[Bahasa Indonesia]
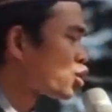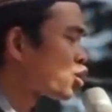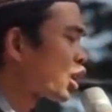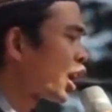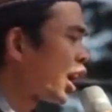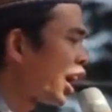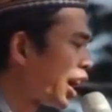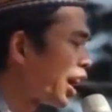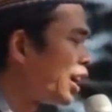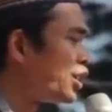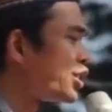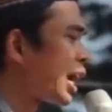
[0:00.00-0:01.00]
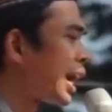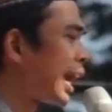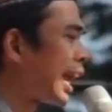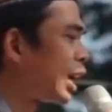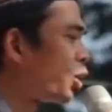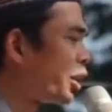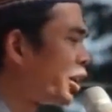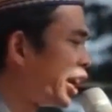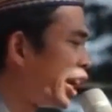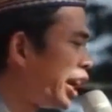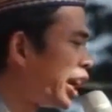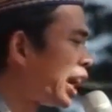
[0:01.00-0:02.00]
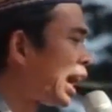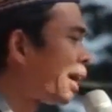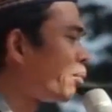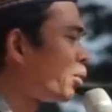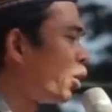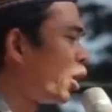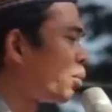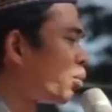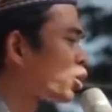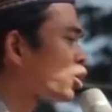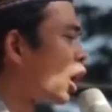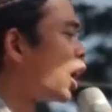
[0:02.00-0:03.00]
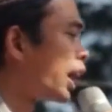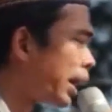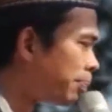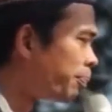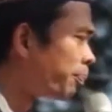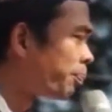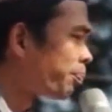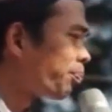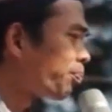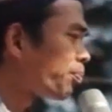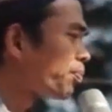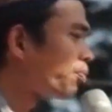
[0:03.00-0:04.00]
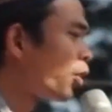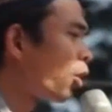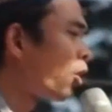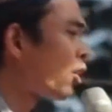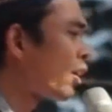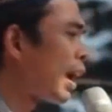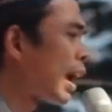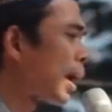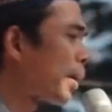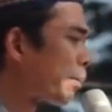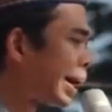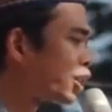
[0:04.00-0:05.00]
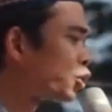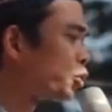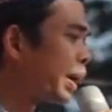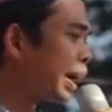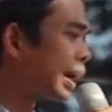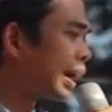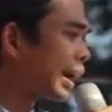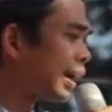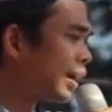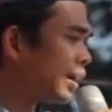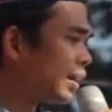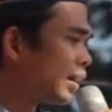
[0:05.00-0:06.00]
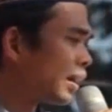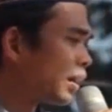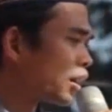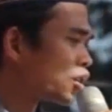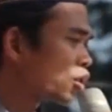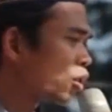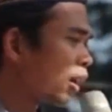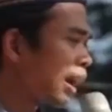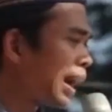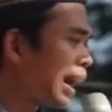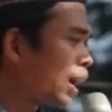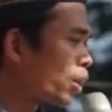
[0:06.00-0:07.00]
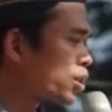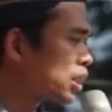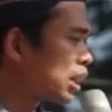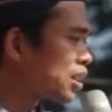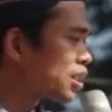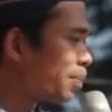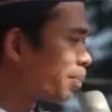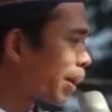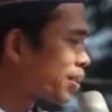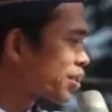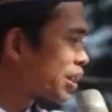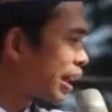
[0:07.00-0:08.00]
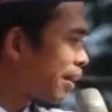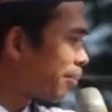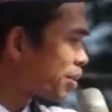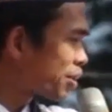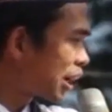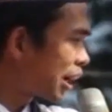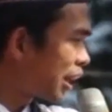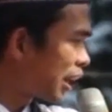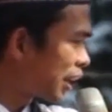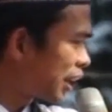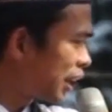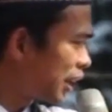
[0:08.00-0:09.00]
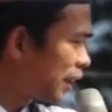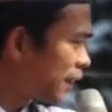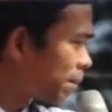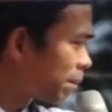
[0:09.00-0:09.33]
Syekh Jalaluddin Abdul Muttalib orang Batubara sekolah Al-Wasliyah Simpang Sianam masih ada lagi